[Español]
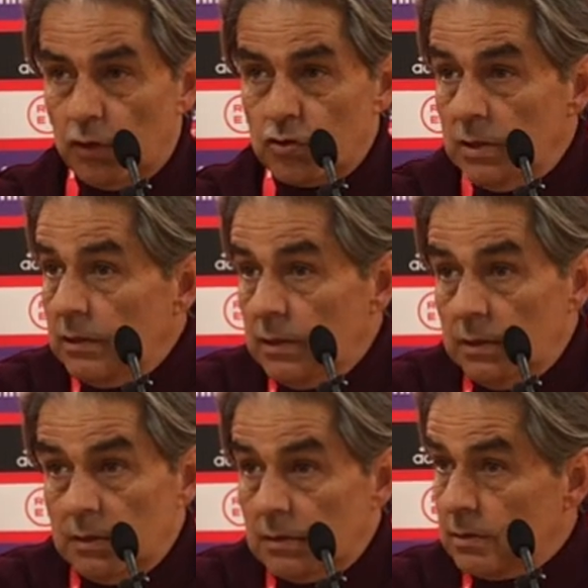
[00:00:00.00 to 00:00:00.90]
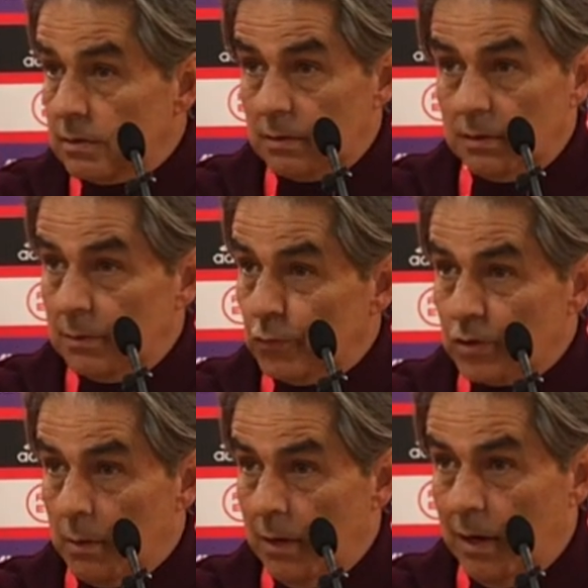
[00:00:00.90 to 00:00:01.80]
los dientes, hemos
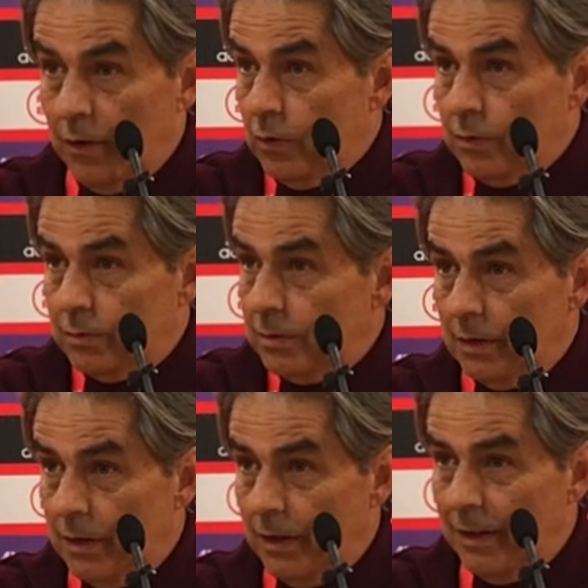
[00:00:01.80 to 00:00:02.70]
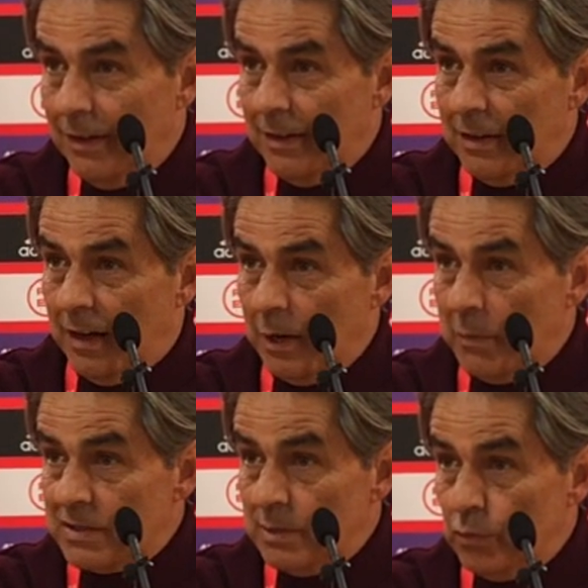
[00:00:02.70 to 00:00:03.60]
trabajado al
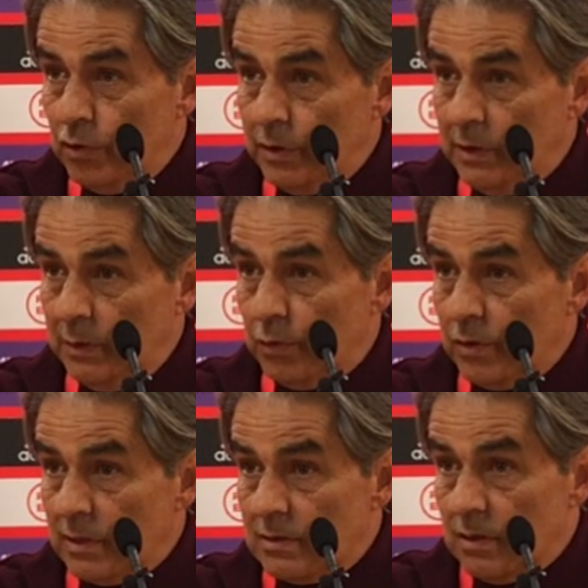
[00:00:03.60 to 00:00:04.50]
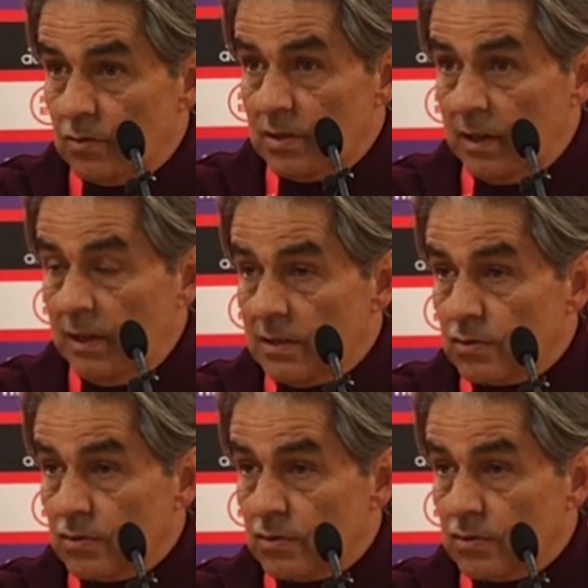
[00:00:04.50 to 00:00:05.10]
máximo y bueno, y así se consiguen las